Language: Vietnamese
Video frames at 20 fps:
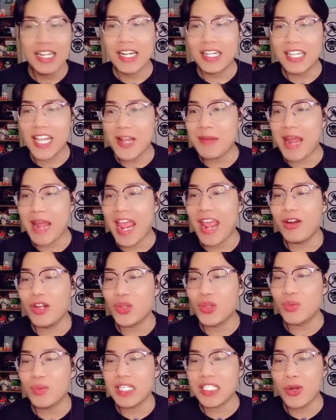tiếp theo
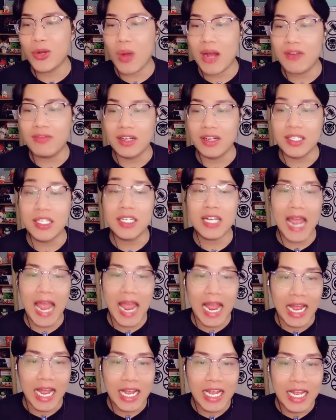thì chúng ta sẽ qua phần thức
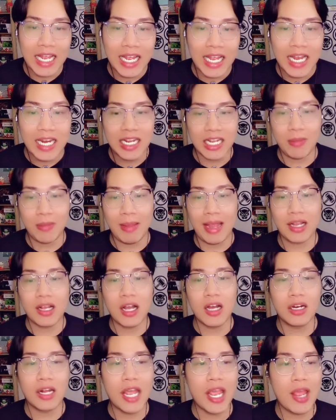ăn thì các bạn
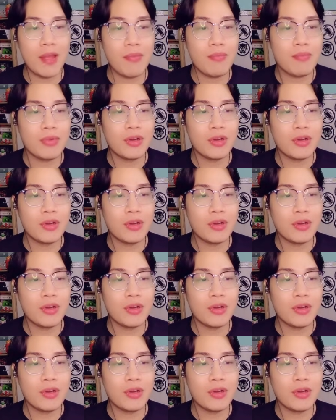cần thêm